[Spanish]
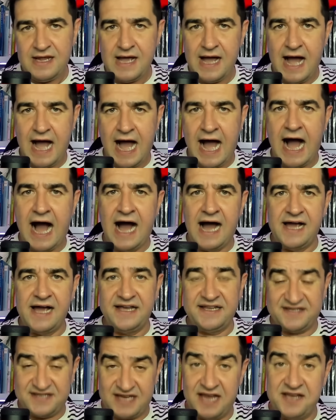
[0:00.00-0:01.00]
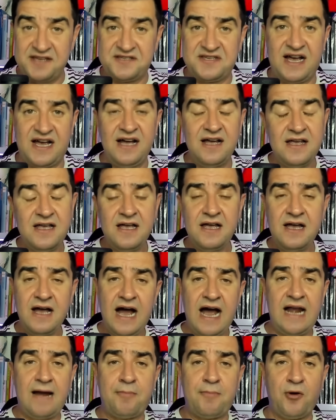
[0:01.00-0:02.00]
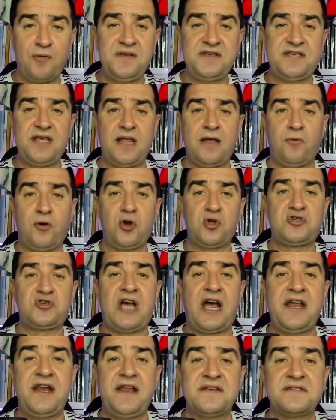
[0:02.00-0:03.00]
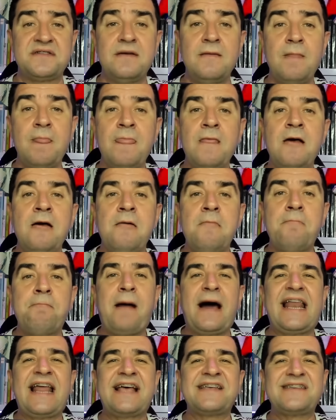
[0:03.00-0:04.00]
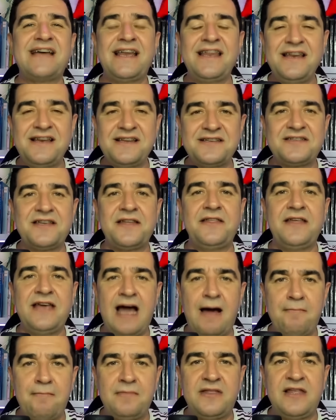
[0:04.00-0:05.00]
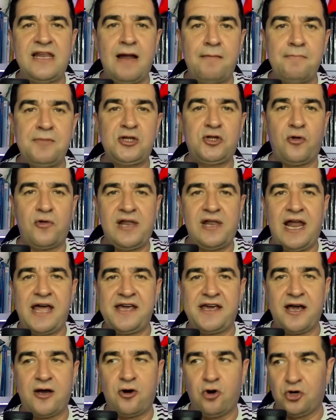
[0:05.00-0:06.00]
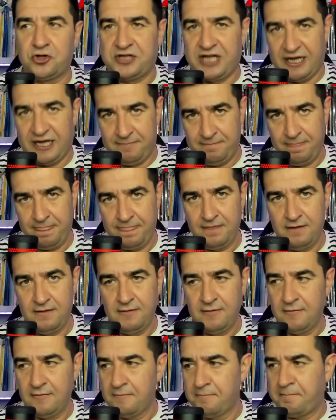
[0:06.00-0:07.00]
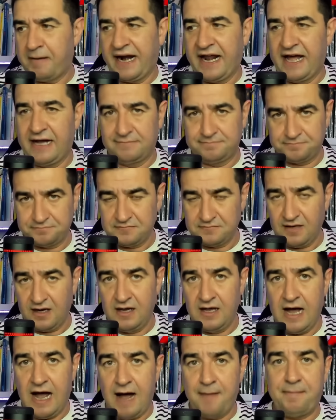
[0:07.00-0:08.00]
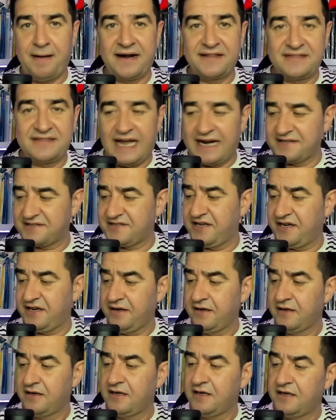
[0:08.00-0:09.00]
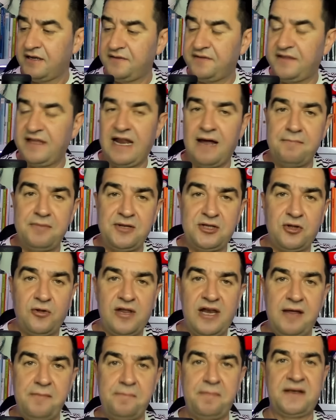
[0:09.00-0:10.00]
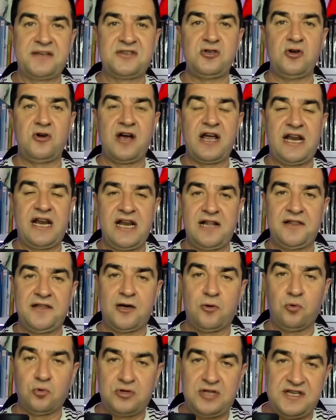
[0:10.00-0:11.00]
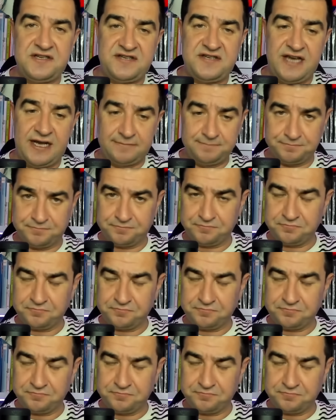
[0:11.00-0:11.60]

a Ezeiza, a la provincia de Buenos Aires, para salirse del ámbito de la IGJ, para apartarse del ámbito de la Inspección General de Justicia.